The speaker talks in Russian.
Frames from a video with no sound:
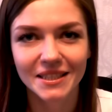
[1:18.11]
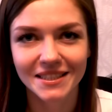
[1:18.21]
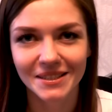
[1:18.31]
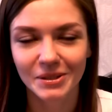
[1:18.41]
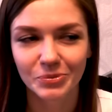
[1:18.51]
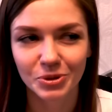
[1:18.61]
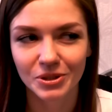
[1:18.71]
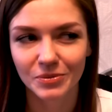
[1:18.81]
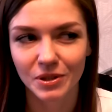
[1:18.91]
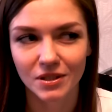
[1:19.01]
Если,
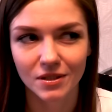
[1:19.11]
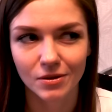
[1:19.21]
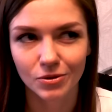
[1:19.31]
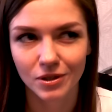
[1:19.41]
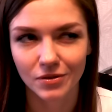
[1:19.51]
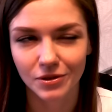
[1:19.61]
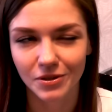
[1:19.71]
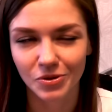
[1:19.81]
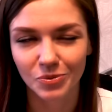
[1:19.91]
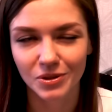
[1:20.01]
допустим, я стелю
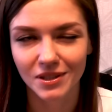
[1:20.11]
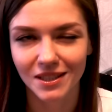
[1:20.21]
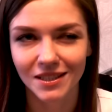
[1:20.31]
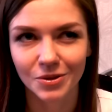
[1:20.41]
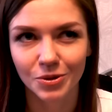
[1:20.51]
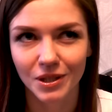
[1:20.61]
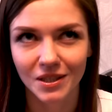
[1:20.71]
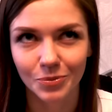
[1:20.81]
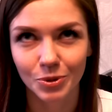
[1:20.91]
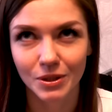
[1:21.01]
салфетку под тарелку, и
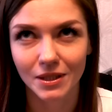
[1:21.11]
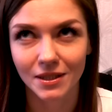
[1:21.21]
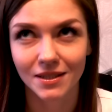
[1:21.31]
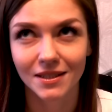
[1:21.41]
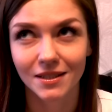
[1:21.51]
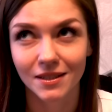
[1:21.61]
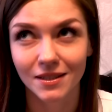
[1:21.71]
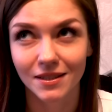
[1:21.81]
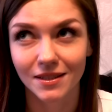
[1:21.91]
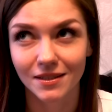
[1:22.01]
она после еды
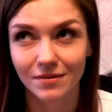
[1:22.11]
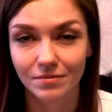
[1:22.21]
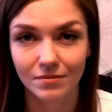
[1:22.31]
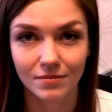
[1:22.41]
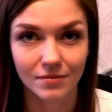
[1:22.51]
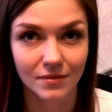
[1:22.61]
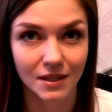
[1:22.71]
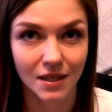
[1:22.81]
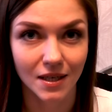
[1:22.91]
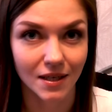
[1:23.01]

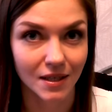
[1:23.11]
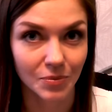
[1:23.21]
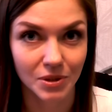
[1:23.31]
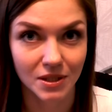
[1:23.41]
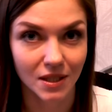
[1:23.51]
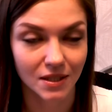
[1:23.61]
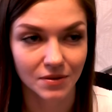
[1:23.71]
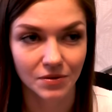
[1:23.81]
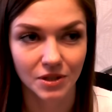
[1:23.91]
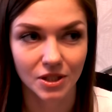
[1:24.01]
никак не потеряла
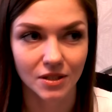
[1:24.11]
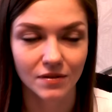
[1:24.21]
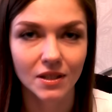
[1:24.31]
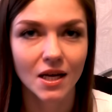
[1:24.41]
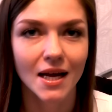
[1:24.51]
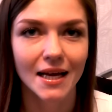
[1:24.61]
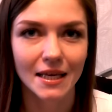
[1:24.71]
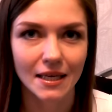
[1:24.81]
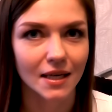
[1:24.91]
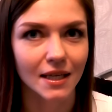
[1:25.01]
свой внешний вид,
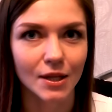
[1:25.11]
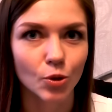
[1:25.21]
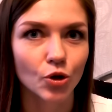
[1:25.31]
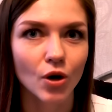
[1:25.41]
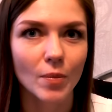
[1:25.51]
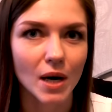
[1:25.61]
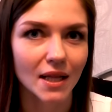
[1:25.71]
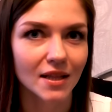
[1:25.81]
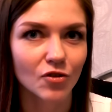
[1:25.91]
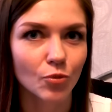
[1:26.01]
я кладу ее
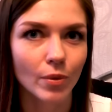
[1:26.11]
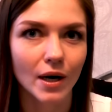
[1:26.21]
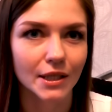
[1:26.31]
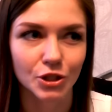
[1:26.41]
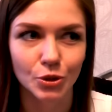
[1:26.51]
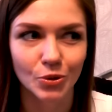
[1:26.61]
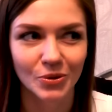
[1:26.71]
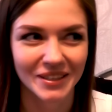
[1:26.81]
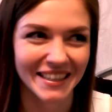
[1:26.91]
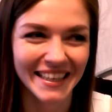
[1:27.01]
обратно
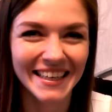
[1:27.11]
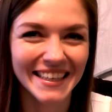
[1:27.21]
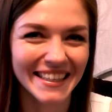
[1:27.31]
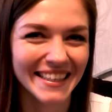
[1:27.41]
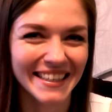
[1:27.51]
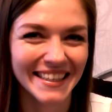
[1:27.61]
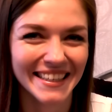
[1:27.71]
в пачку.